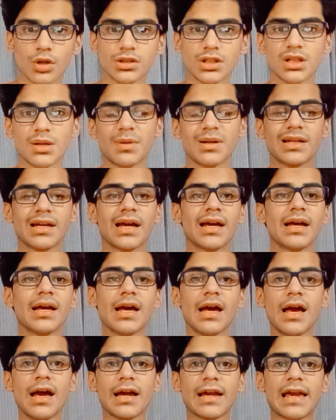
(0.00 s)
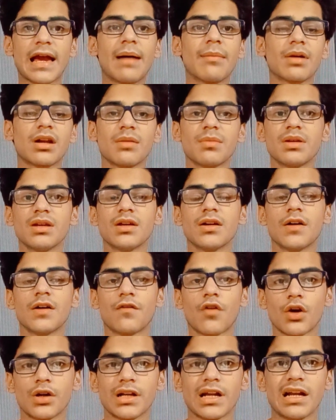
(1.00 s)
बढ़िया है कैमरा भी
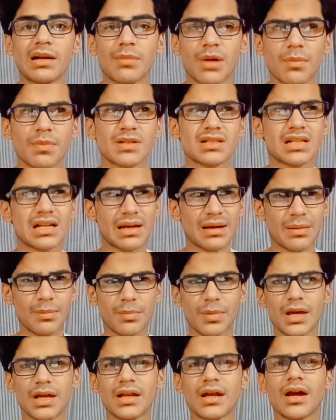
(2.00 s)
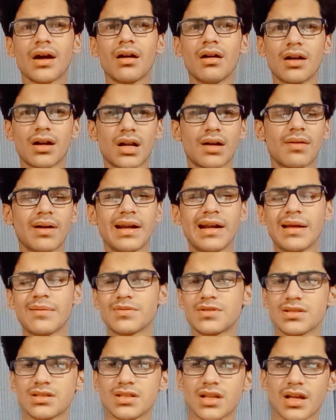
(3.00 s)
फोर्टी एट मेगा पिक्सल के मेन है अल्ट्रा वाइड डेप सेंसर है